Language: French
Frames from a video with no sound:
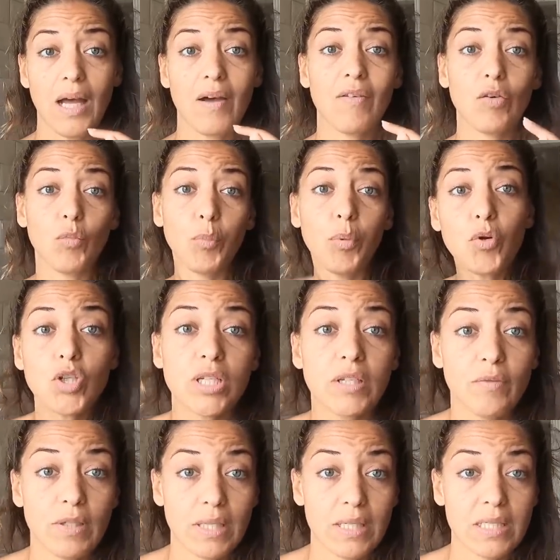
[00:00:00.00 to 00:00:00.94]
avant le
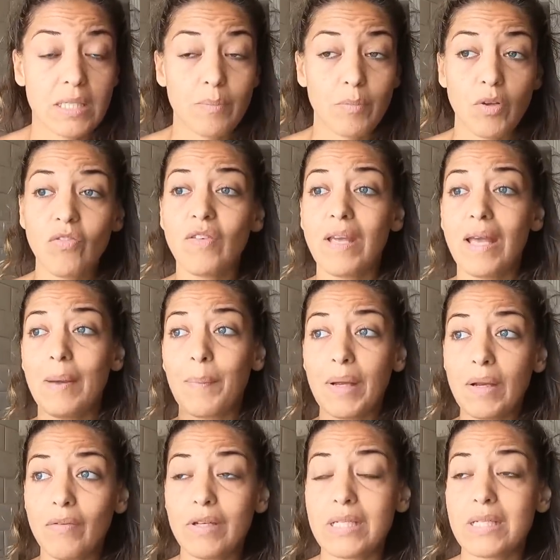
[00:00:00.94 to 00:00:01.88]
prochain voyage des meufs et
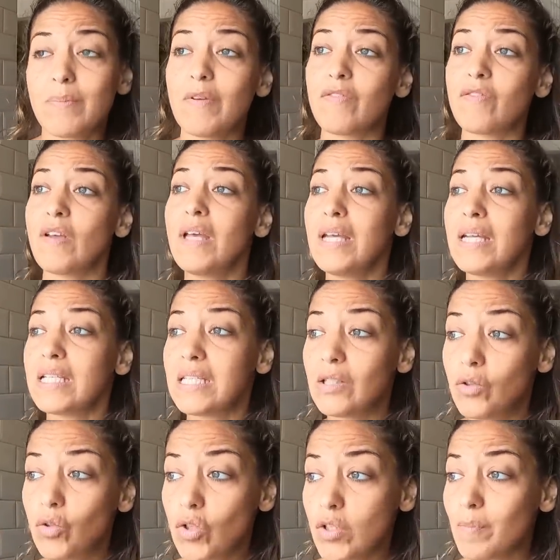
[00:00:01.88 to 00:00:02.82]
après le voyage des meufs
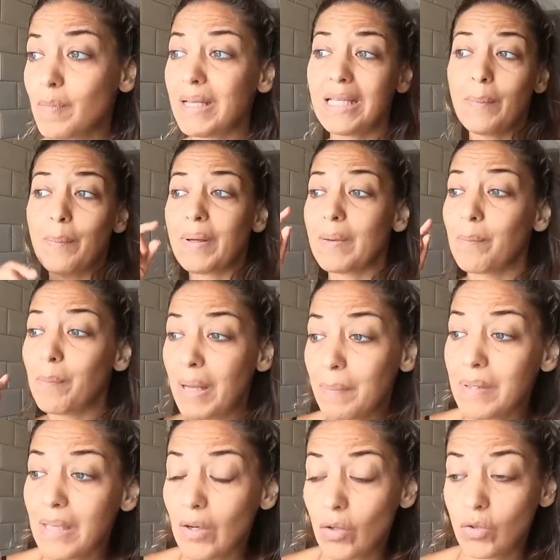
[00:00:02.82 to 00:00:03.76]
j'ai deux semaines après
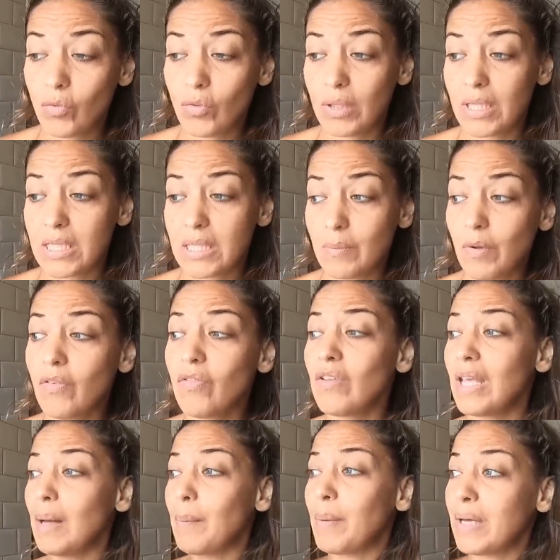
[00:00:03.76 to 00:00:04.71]
bam il y a l'autre voyage des
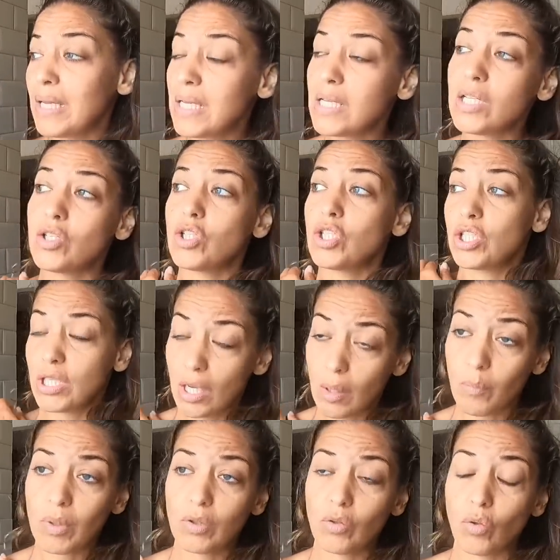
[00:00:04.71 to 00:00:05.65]
meufs et après
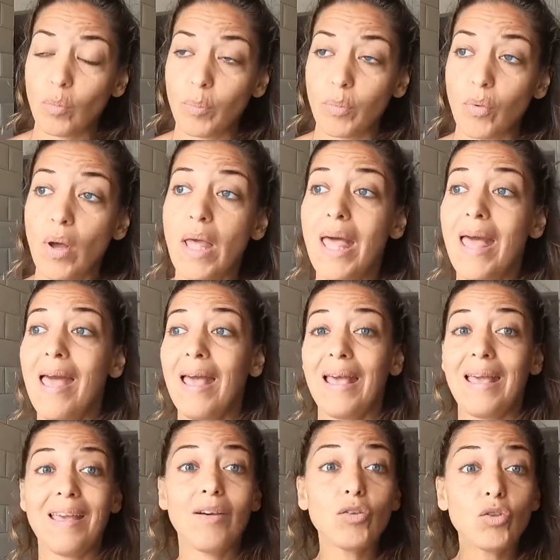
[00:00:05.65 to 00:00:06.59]
j'ai un mois de repos
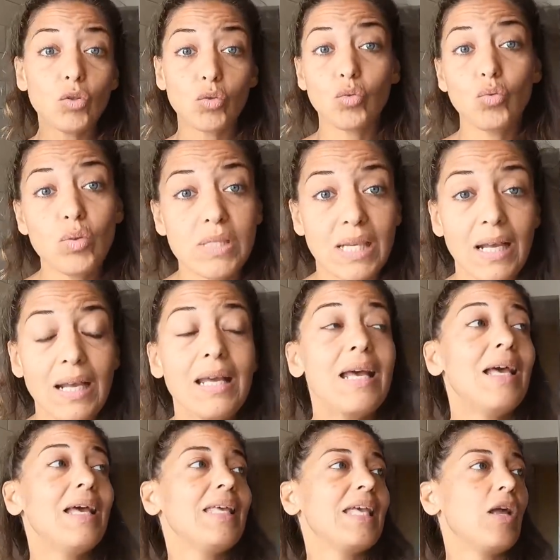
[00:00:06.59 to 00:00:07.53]
et entre tout ça
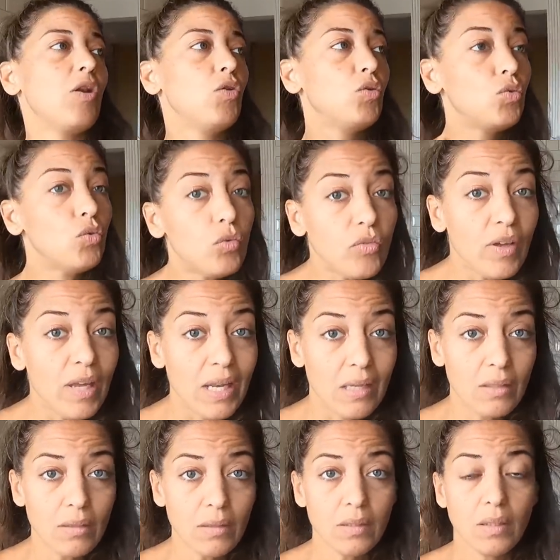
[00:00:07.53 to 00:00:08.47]
il y a le
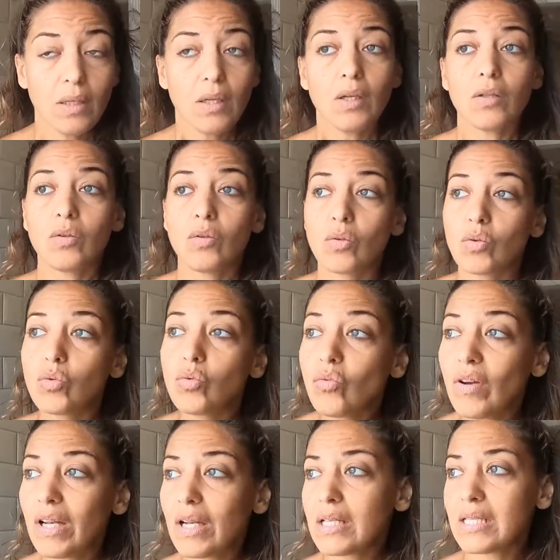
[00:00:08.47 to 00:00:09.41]
nouvel an donc
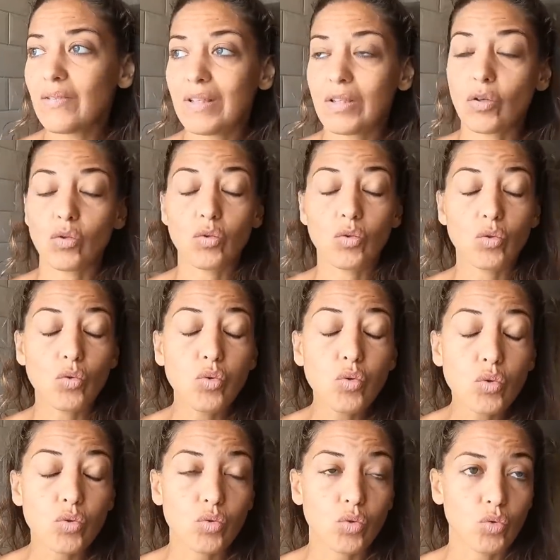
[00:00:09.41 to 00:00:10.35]
nouvel an ça va être une
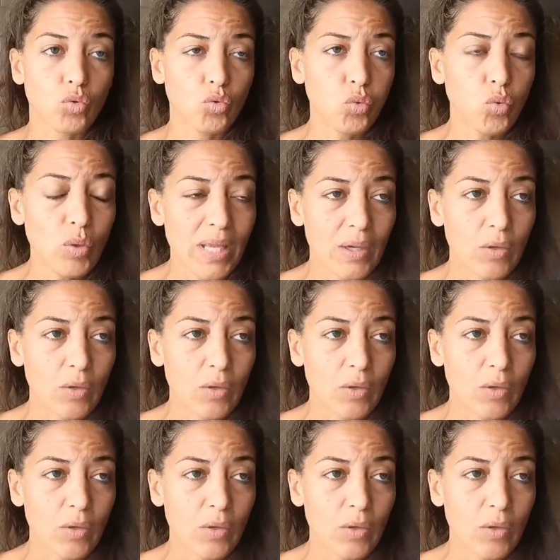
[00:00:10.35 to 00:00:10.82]
course de tous